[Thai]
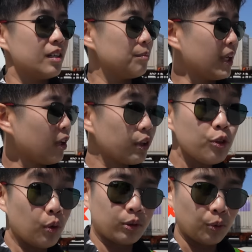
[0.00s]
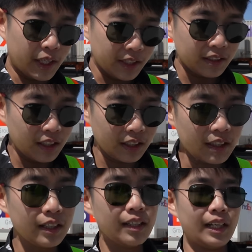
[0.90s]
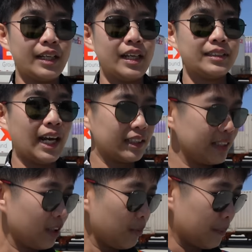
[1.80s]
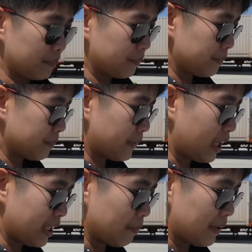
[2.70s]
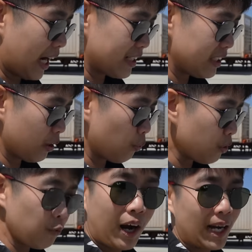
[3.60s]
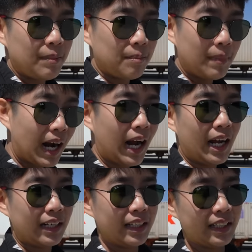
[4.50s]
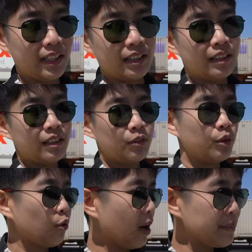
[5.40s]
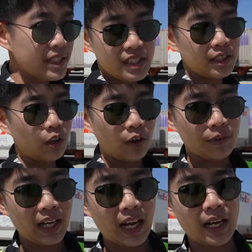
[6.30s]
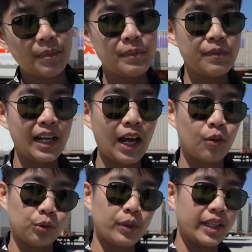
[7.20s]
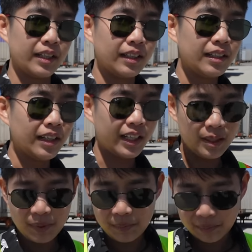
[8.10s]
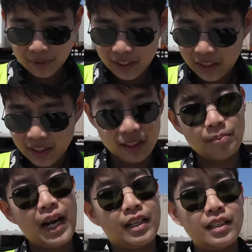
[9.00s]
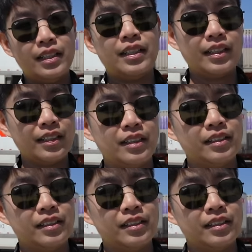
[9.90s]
เหมือนเราได้อยู่กับตัวเองเยอะขึ้นอะไรเงี้ยจากที่เราแบบเคยทำงานที่เราวุ่นวายมากๆอะไรเงี้ยอยู่ในความบีซี่ตลอดเวลาไม่มีเวลาของตัวเองอันนี้มันเหมือนมันได้คิดมากขึ้นอะไรเงี้ย